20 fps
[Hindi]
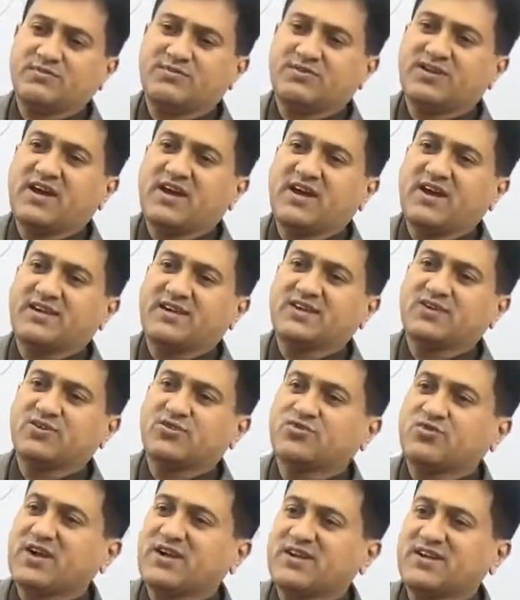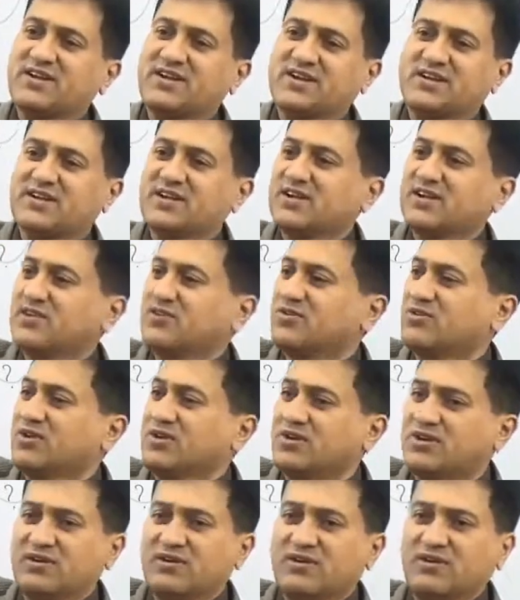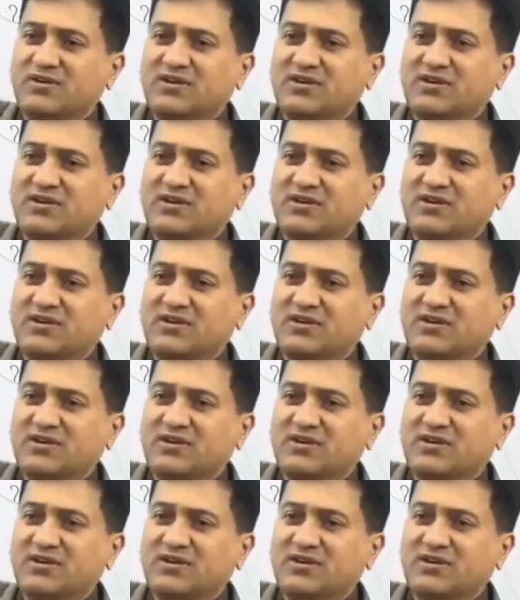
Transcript: डिप्टी डायरेक्टर ज्वाइंट डायरेक्टर और